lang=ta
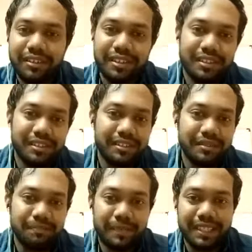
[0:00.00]
வந்து
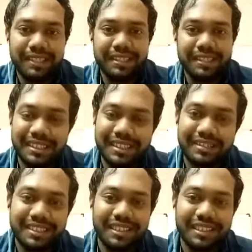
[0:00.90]
பேஷன் சின்ன
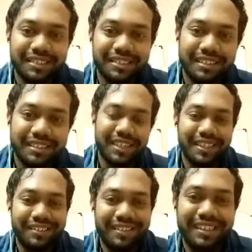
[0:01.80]
வயசுலேருந்து வந்து
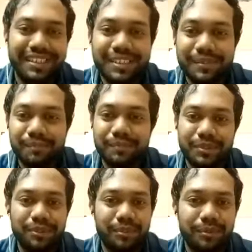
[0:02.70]
விளையாண்டு விளையாண்டு
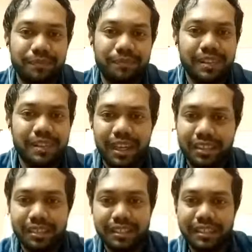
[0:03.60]
ஸோ
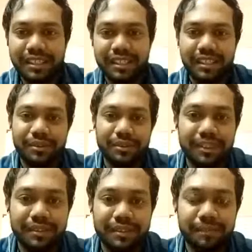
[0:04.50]
டீசெண்டான ஒரு
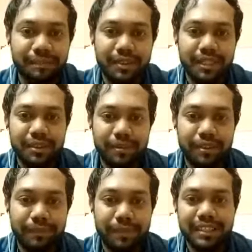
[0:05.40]
ஒரு
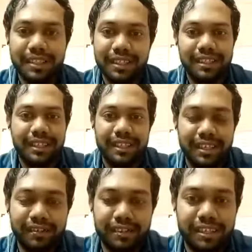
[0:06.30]

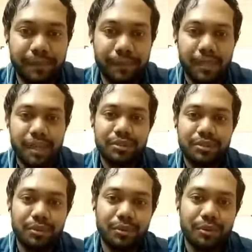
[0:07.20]
கிரிக்கெட்ல நான் வச்சுருந்தேன்
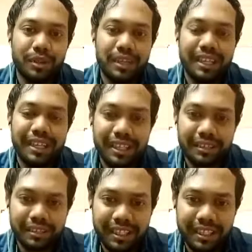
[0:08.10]
ஸோ கிரிக்கெட்
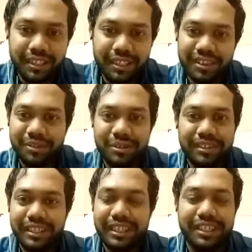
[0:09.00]
கிட்ட வாங்க கூட
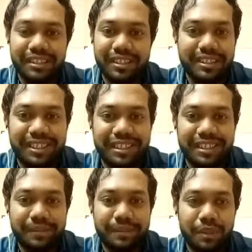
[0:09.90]
வந்து என்கிட்ட காசு
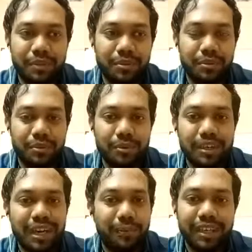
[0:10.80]
கிடையாது ஸோ
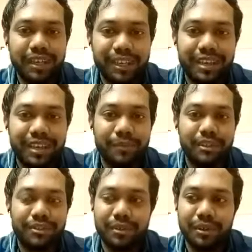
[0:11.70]
அம்மா கிட்ட கேட்க முடியாது
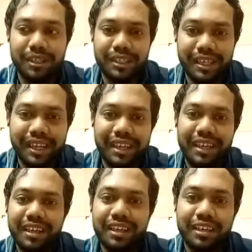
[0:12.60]
ஸோ அந்த ட்ரைனிங்
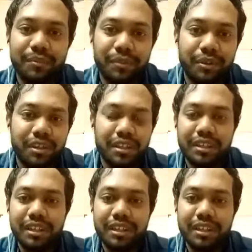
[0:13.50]
எல்லாம் நான் அட்டன் பண்ணோன்னா